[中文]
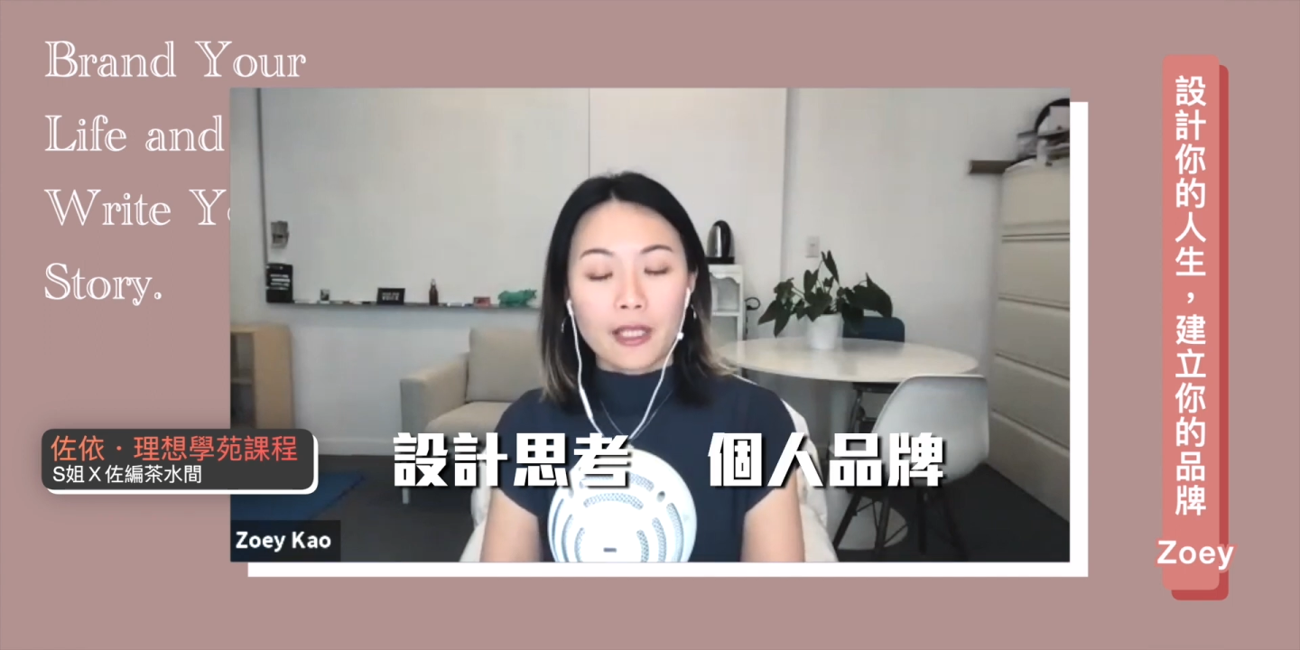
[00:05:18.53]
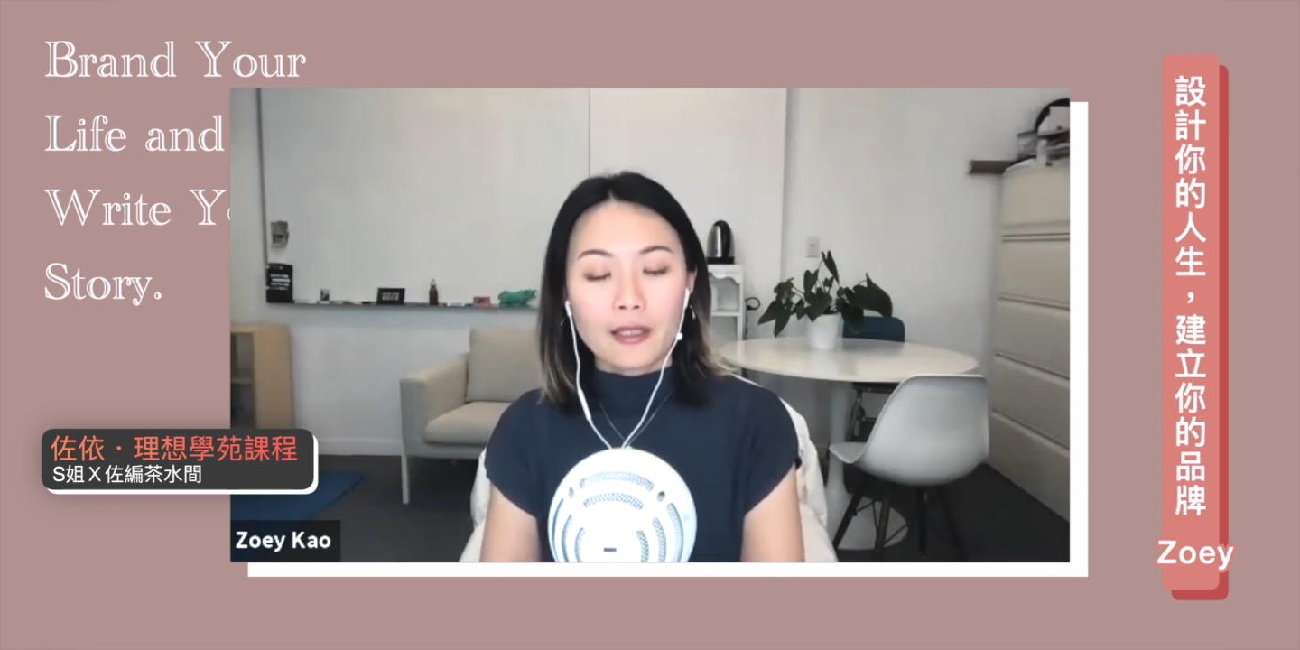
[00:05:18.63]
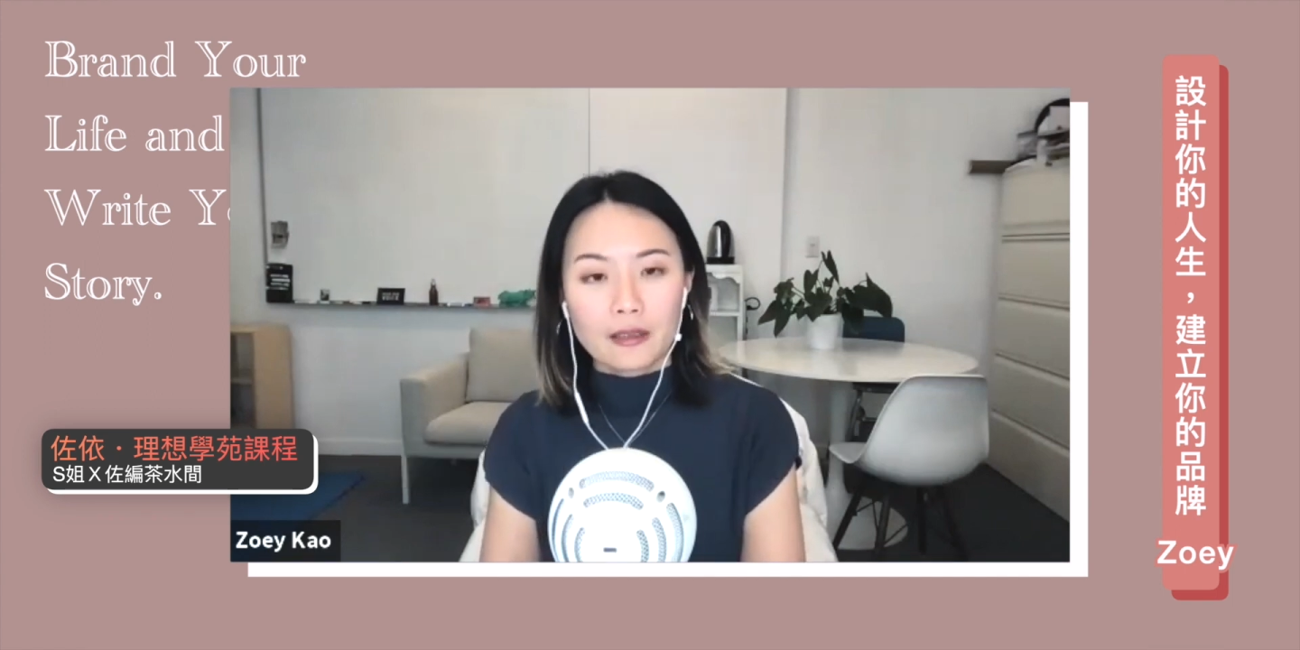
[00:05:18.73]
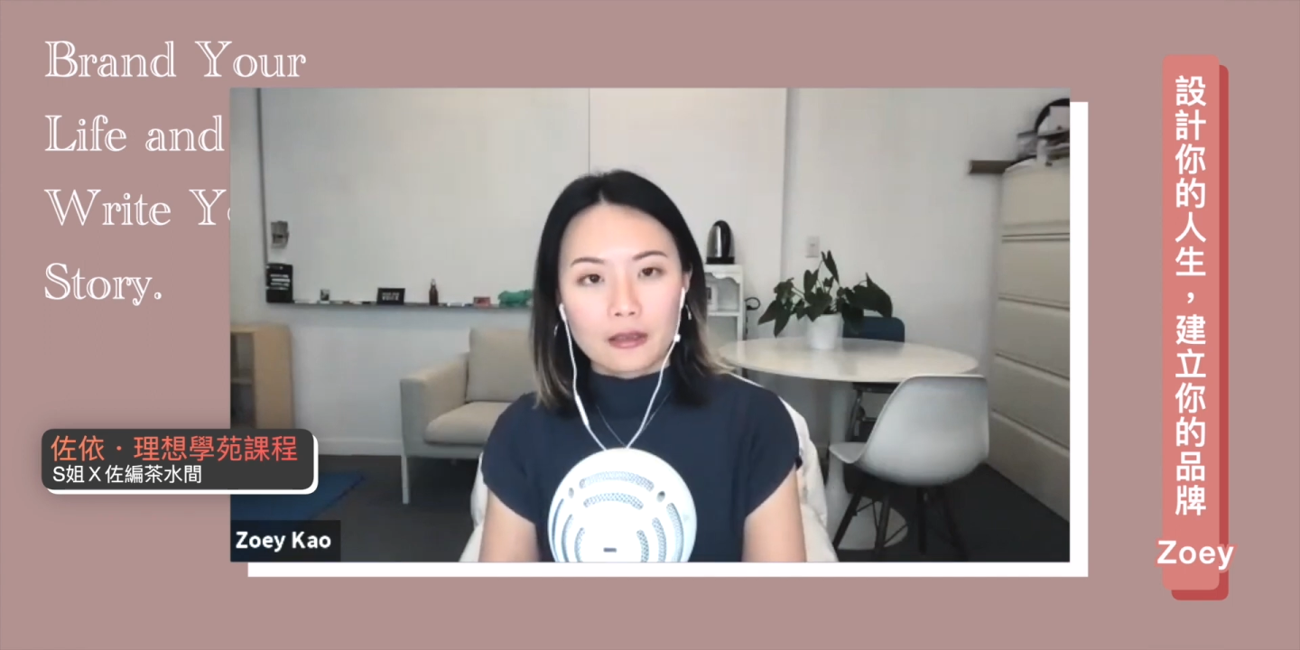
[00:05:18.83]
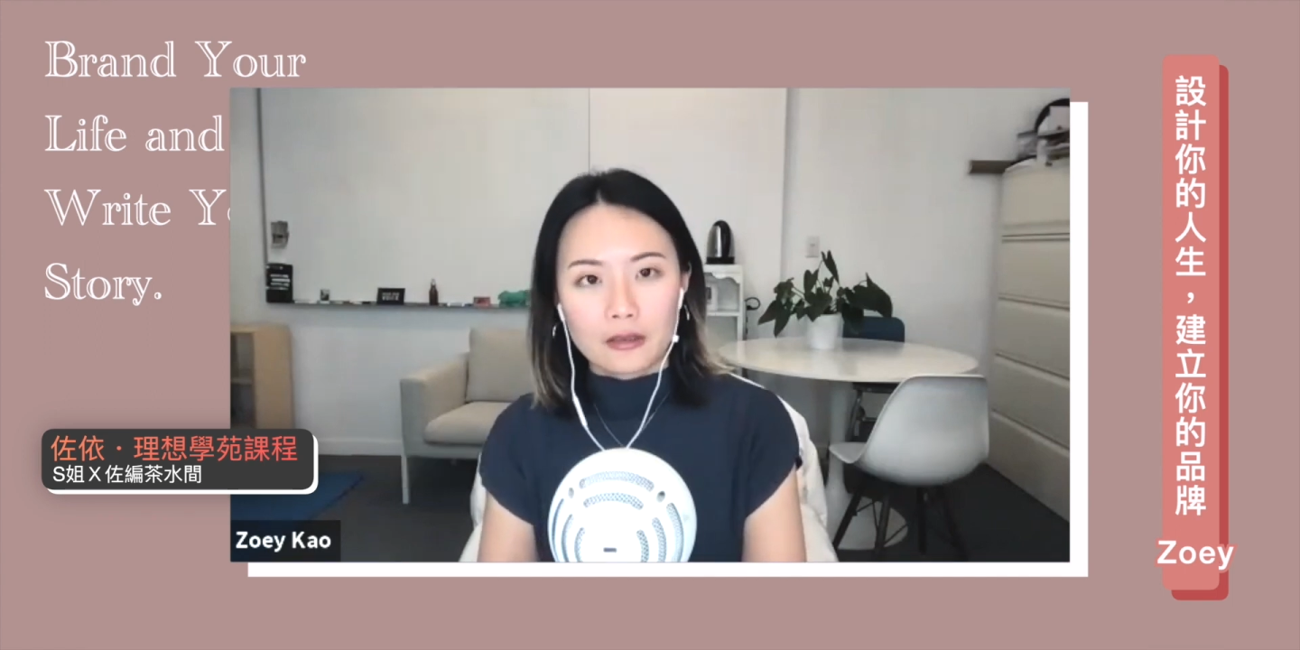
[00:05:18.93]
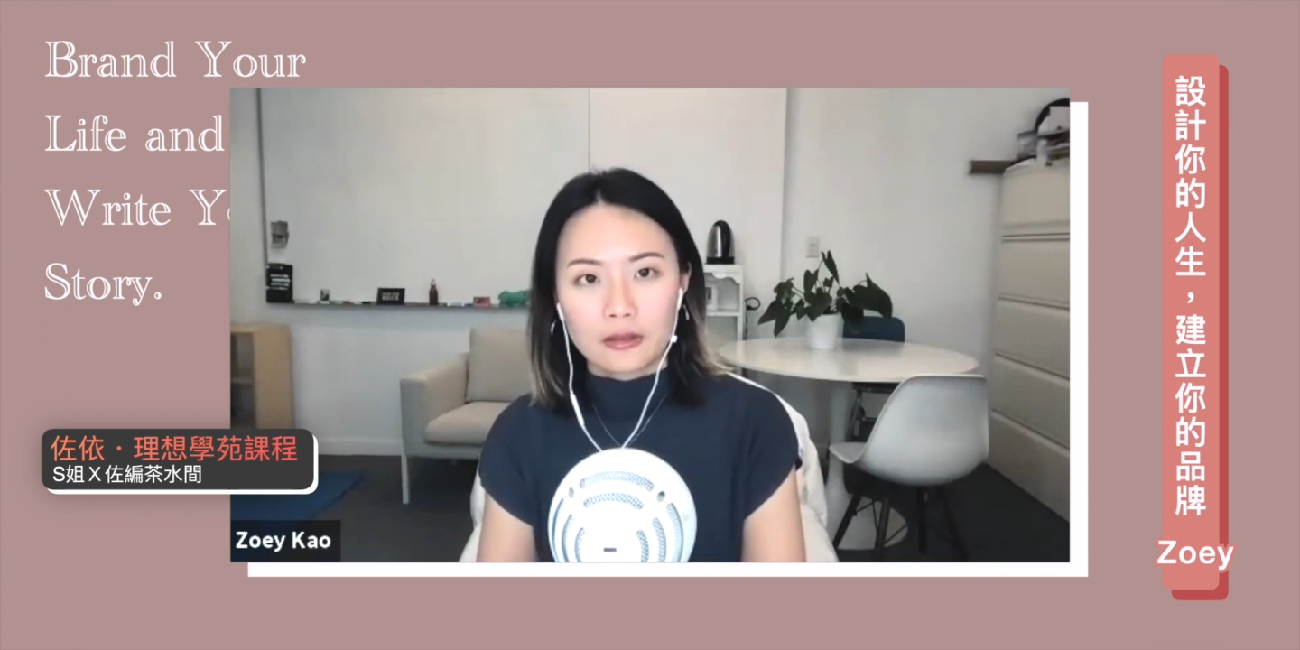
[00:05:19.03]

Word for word: 样的人